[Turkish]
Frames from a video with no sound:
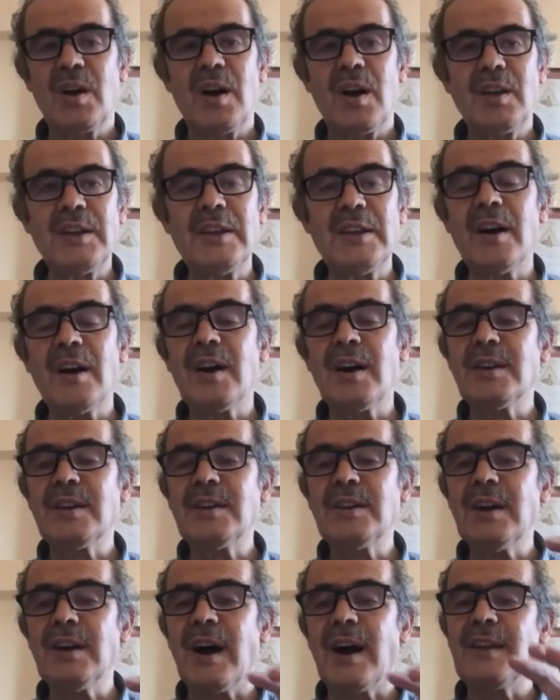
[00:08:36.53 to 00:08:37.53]

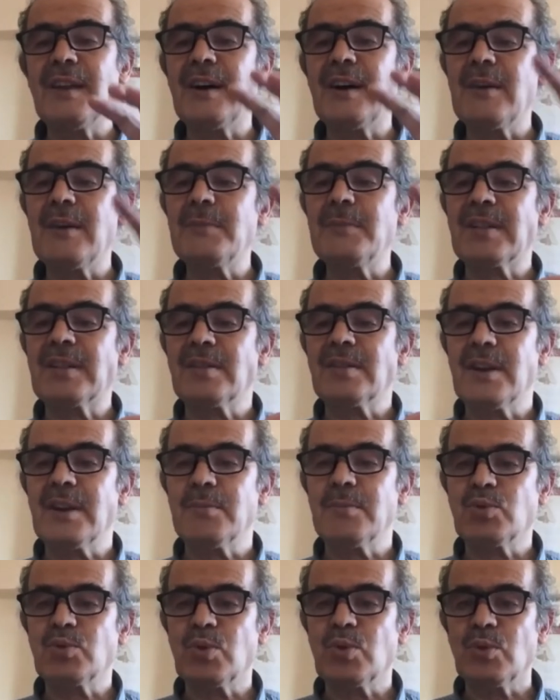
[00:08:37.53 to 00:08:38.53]
İlahi
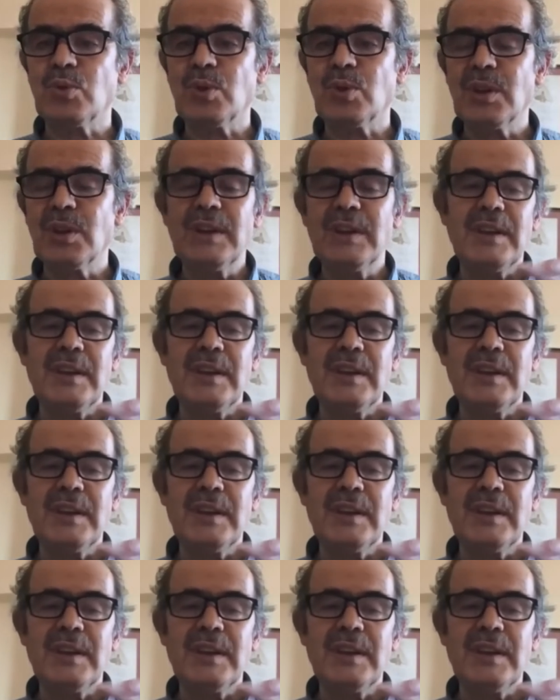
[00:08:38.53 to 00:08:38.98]
alametler bütünü,